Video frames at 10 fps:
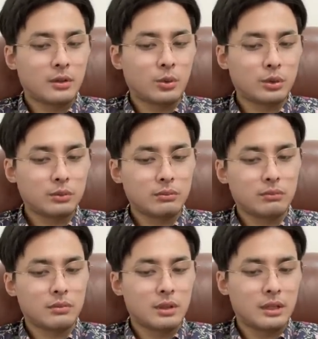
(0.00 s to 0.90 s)
活动
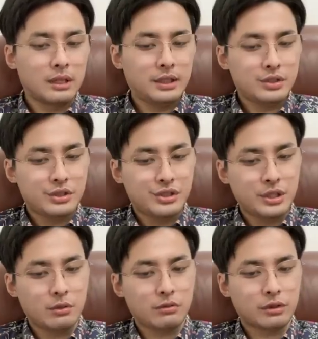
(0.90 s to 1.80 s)
仍应是
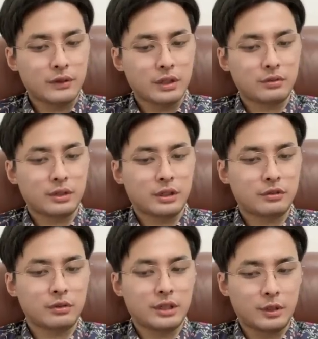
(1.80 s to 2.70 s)
今后双方合作的一个
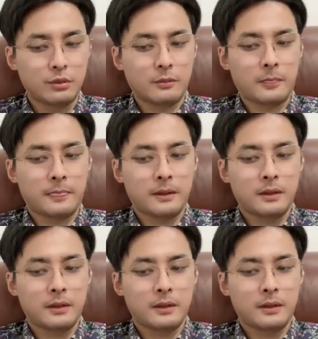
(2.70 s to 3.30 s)
重要领域。